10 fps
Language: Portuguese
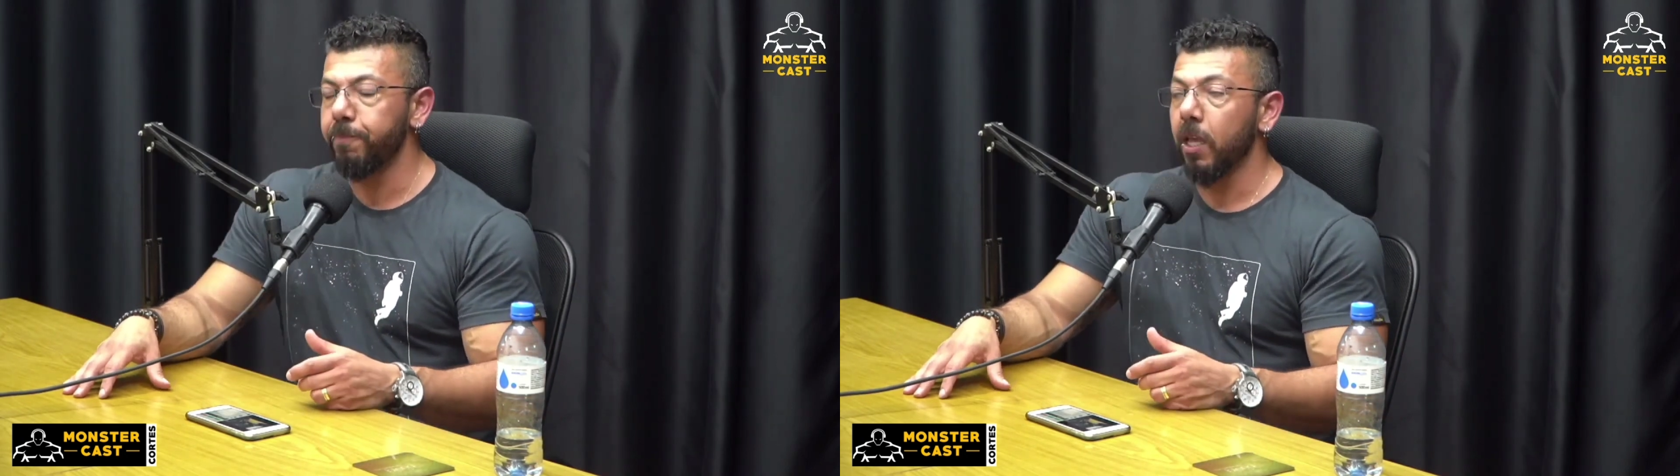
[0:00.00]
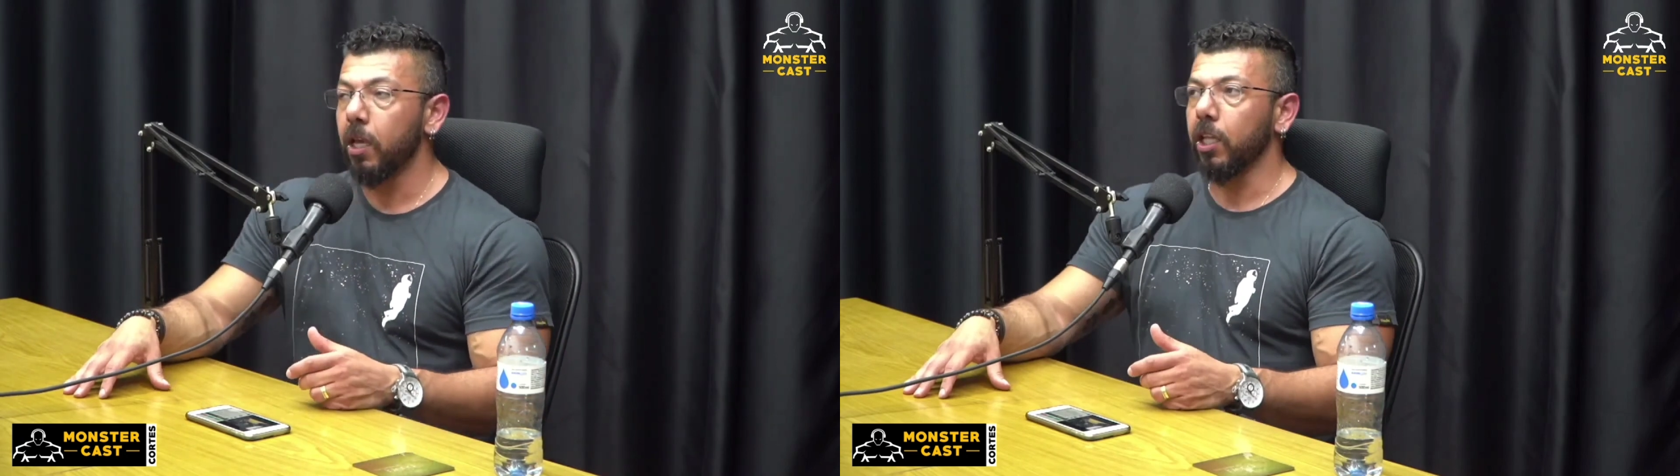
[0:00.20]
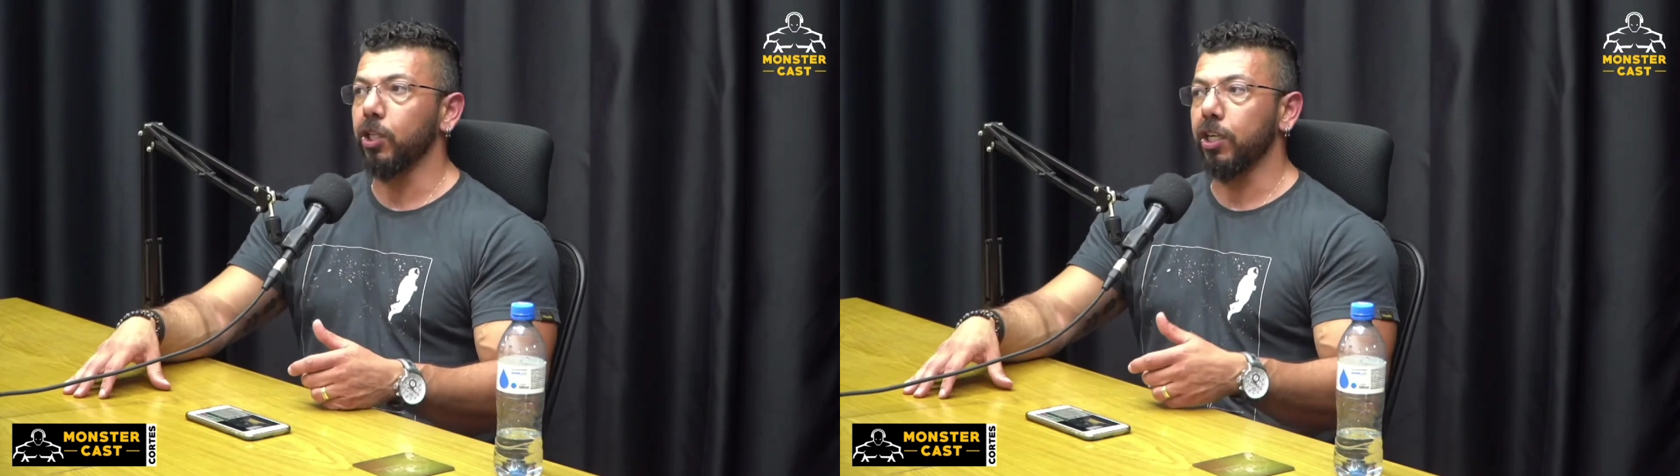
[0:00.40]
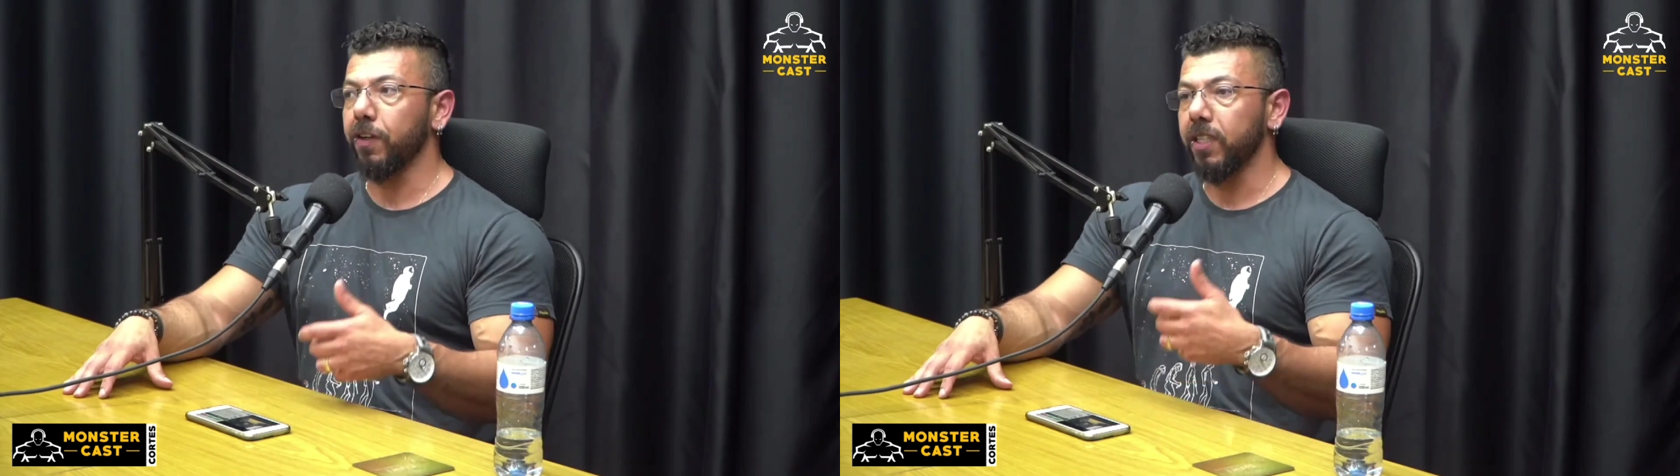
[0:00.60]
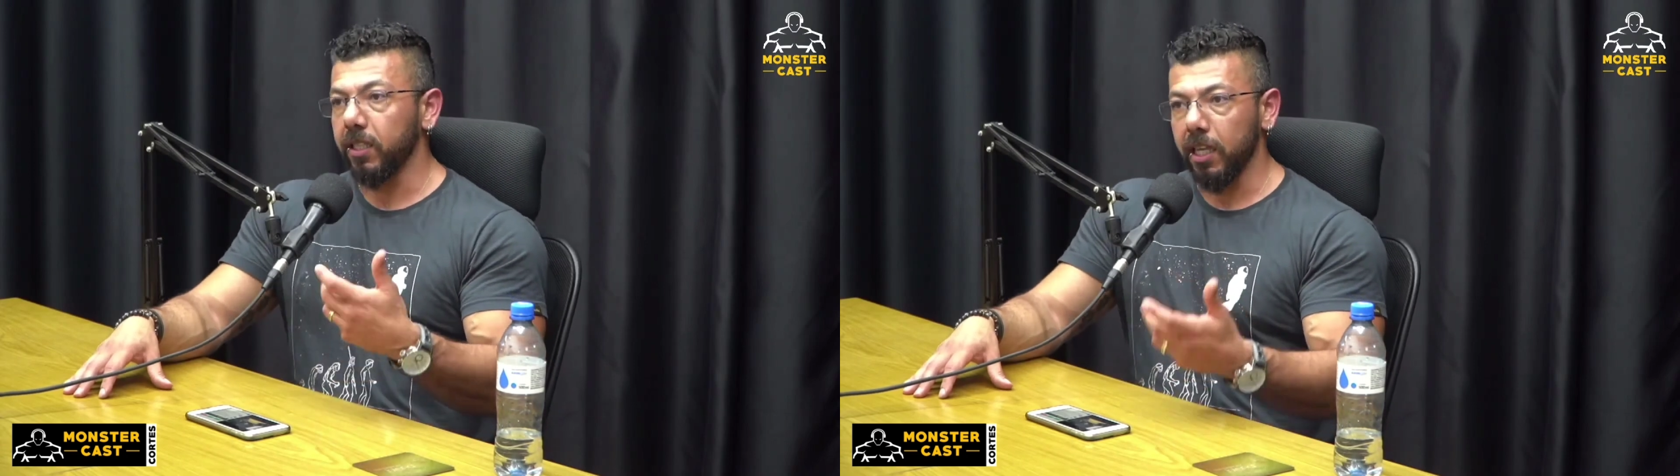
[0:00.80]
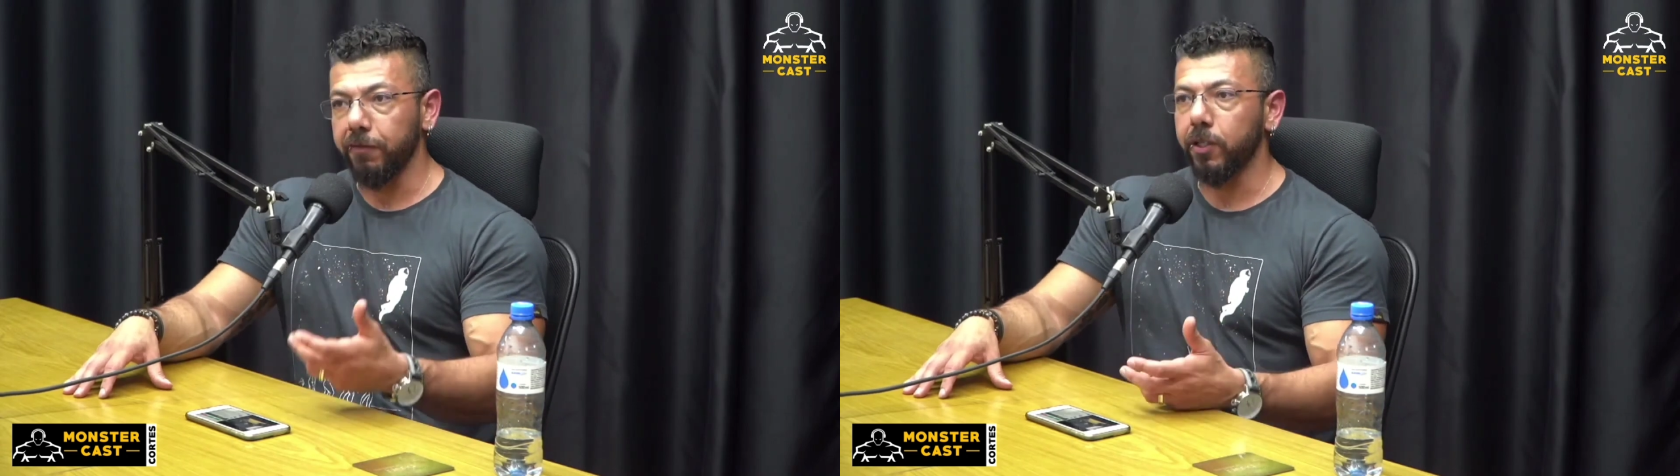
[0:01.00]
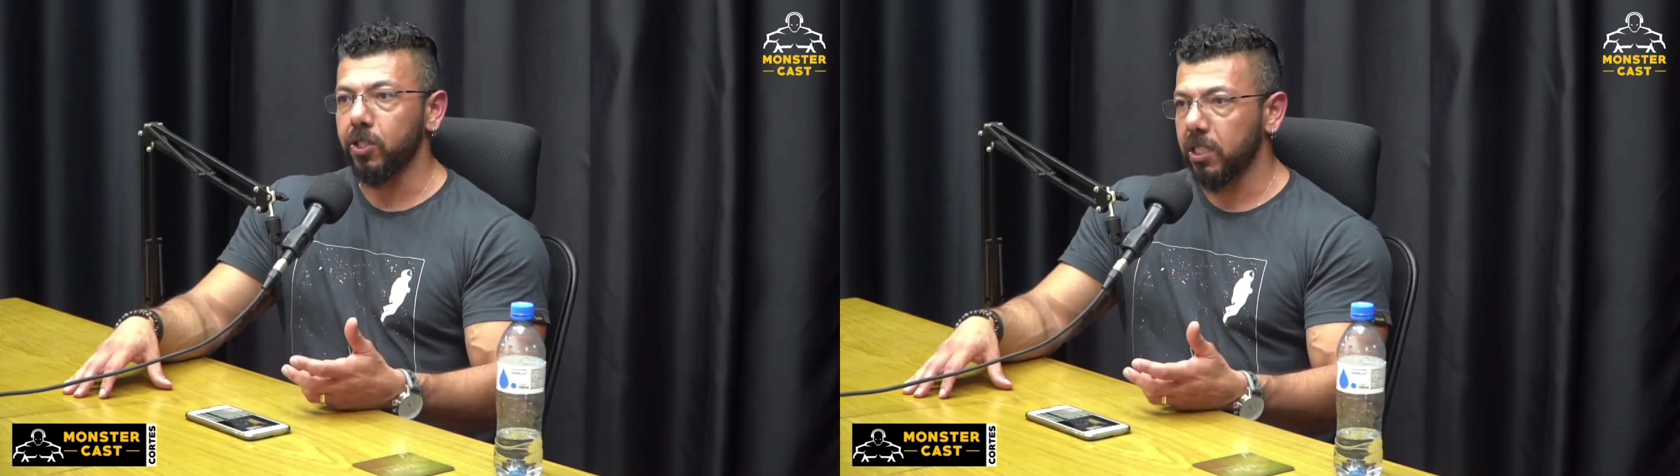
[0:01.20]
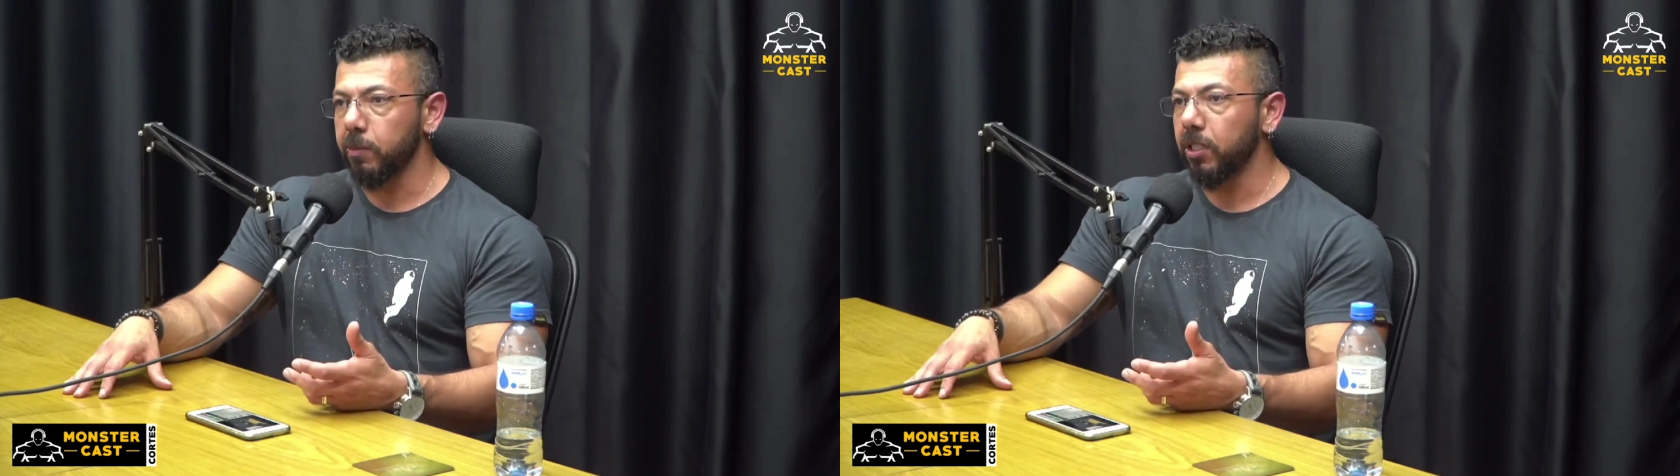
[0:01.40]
Que nem eu já falei, ela tem efeito sistema